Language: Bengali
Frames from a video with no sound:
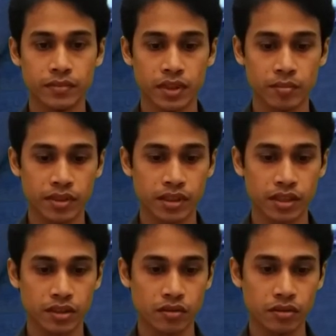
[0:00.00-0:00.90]
আমরা
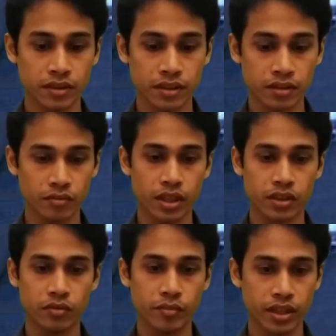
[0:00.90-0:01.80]
সার্চ করছি ওয়াই
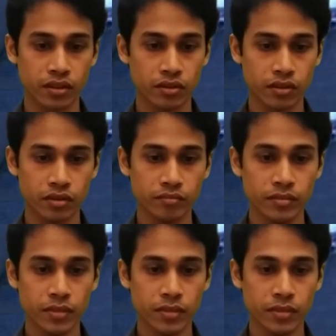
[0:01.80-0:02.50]
টু মেট ডট কম